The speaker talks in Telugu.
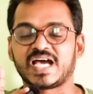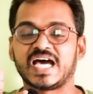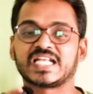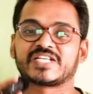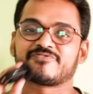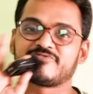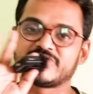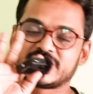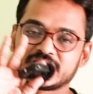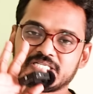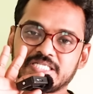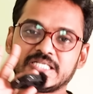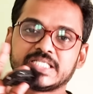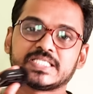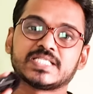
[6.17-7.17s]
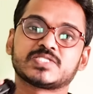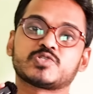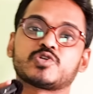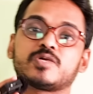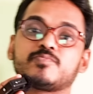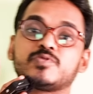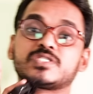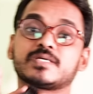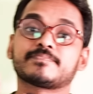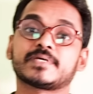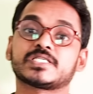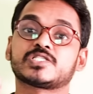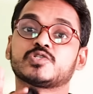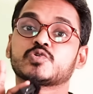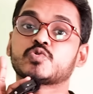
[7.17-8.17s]
ఆర్టిఫిషియల్ ఇంటెలిజెన్స్తో డబ్బులు
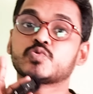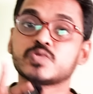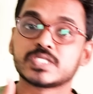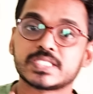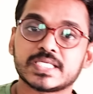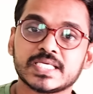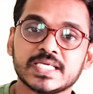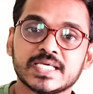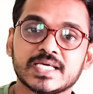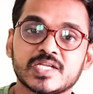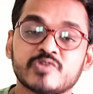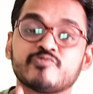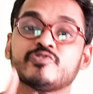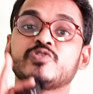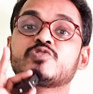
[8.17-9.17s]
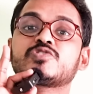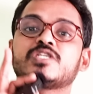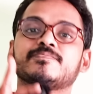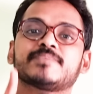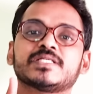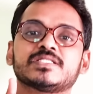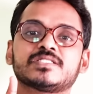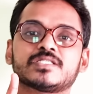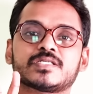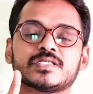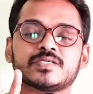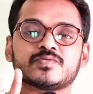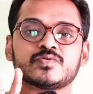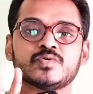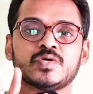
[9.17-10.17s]
సంపాదించడం కుదిరితే నువ్వెందుకు
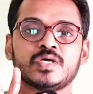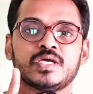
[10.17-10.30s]
సంపాదించట్లేదు